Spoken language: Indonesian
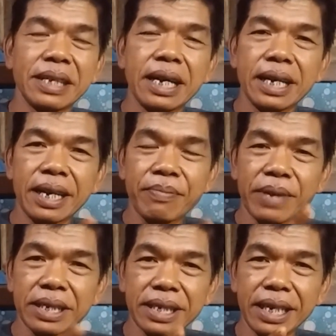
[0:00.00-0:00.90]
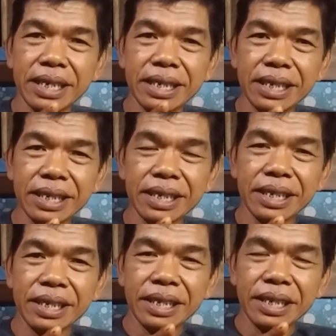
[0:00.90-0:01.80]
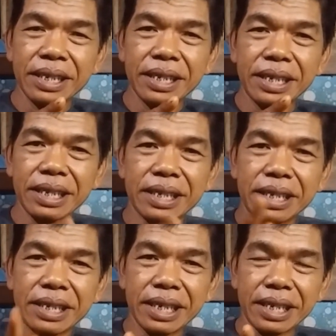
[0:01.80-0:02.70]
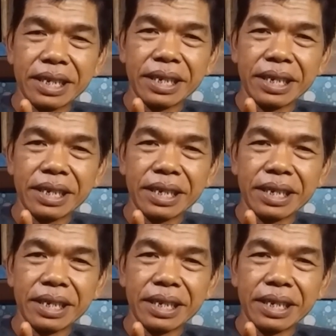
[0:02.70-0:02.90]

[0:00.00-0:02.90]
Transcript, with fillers: anak bangsa ini dididik